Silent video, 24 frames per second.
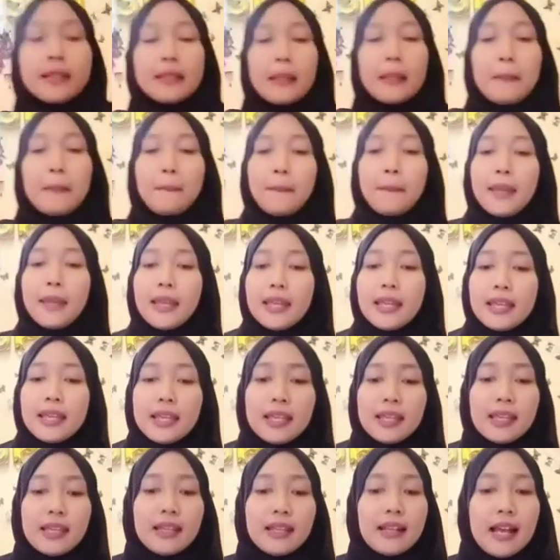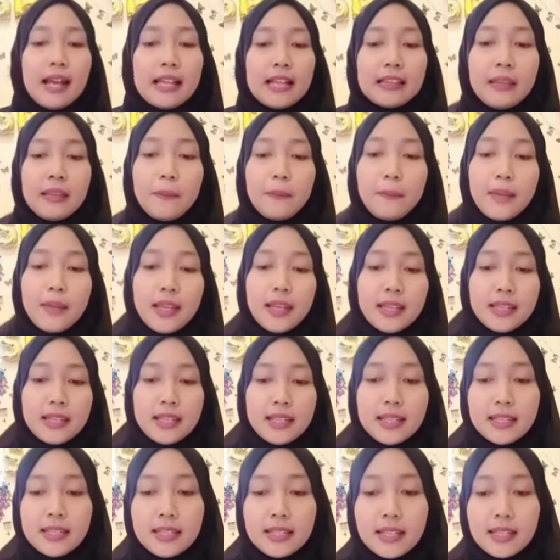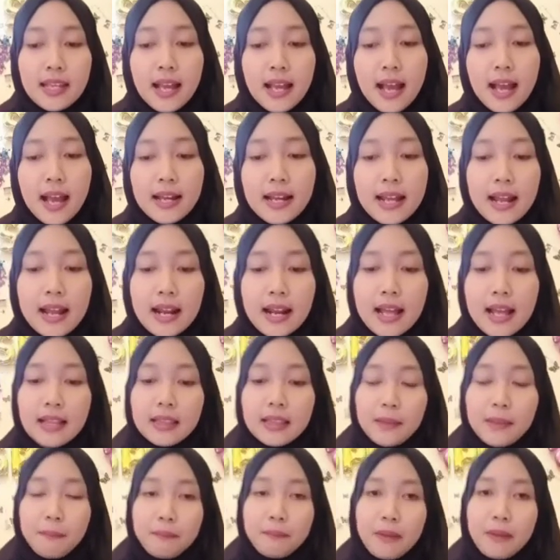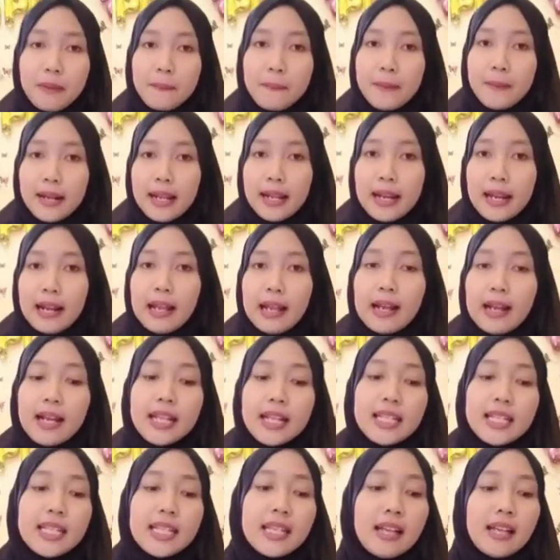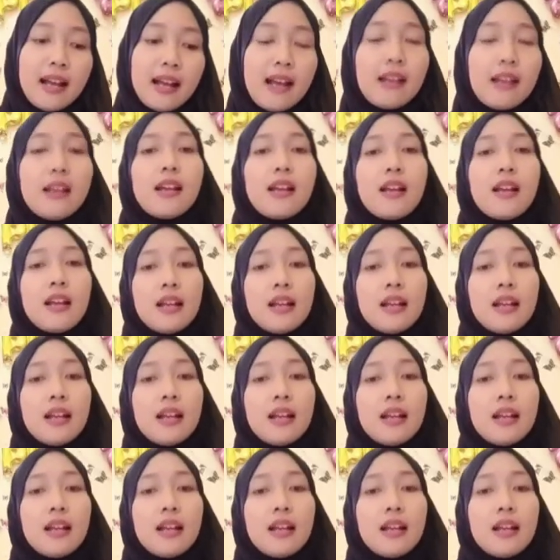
TPI. Nah, TPI ini adalah tempat pelelangan ikan.